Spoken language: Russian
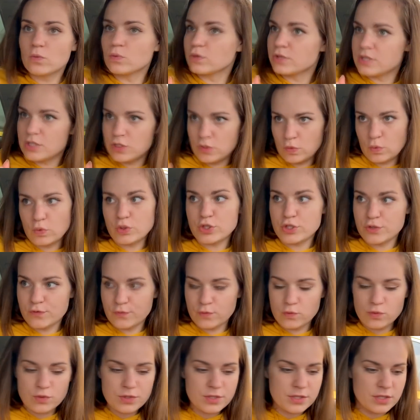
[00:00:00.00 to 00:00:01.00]
Он, кстати, очень
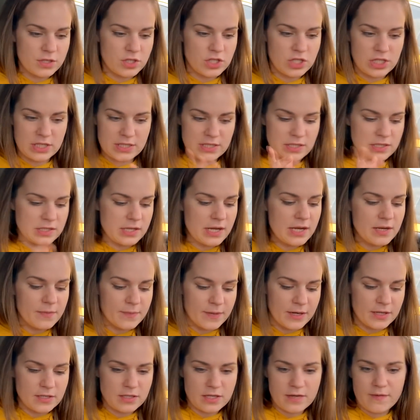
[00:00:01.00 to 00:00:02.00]
вкусный. Сейчас не стали
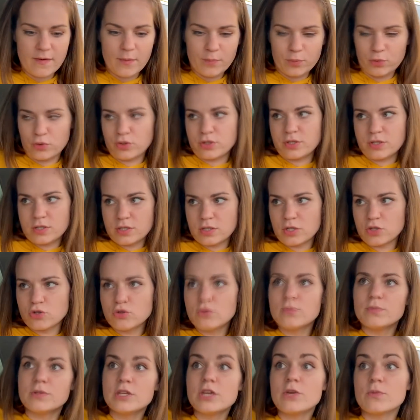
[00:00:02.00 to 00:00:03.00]
брать, я вам просто расскажу.
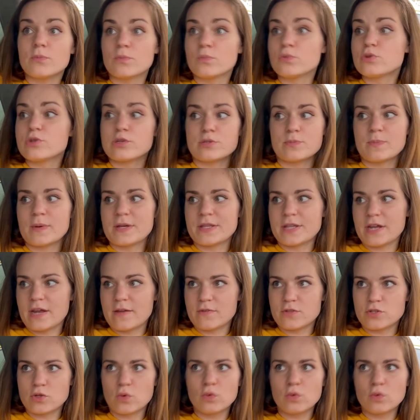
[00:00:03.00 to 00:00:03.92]
Мне бутер понравился.